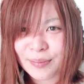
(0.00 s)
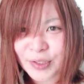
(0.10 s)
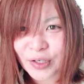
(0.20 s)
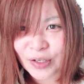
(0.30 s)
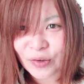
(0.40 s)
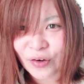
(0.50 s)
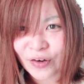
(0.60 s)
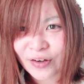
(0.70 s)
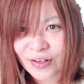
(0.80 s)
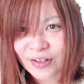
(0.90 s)
ミオラの
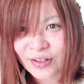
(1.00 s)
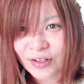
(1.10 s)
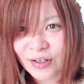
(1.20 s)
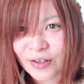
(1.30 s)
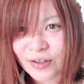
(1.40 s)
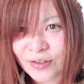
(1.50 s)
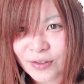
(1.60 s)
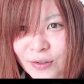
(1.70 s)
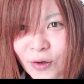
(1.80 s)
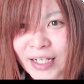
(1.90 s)

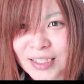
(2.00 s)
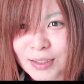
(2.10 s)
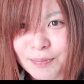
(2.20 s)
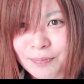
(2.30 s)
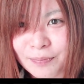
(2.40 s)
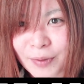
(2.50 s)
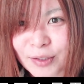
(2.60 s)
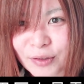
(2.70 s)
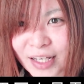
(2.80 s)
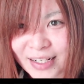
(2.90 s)
黒歴史暴
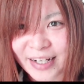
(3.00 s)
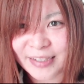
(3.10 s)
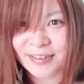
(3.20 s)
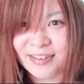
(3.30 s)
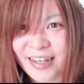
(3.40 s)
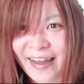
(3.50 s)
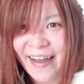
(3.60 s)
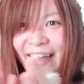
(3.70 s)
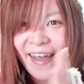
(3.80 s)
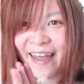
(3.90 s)
露大会イエー